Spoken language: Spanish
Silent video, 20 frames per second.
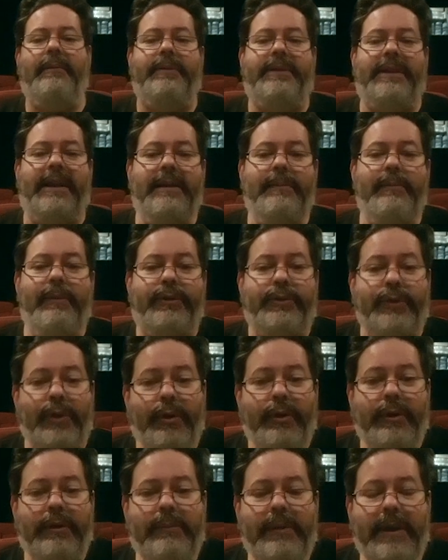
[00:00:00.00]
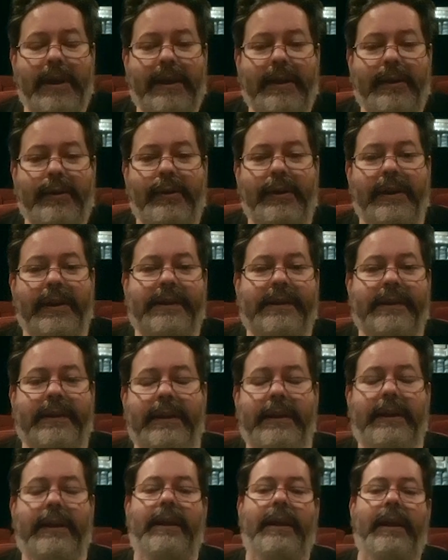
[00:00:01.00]
salimos hoy miércoles
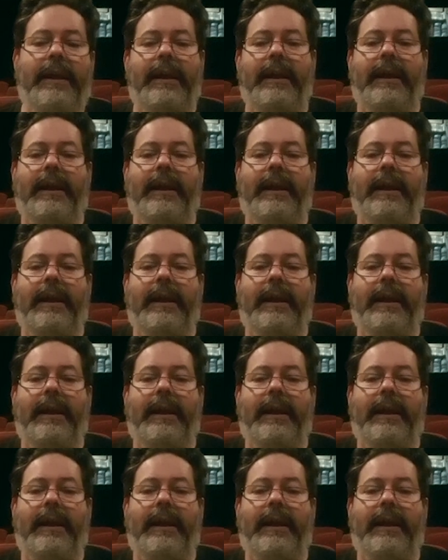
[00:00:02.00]
y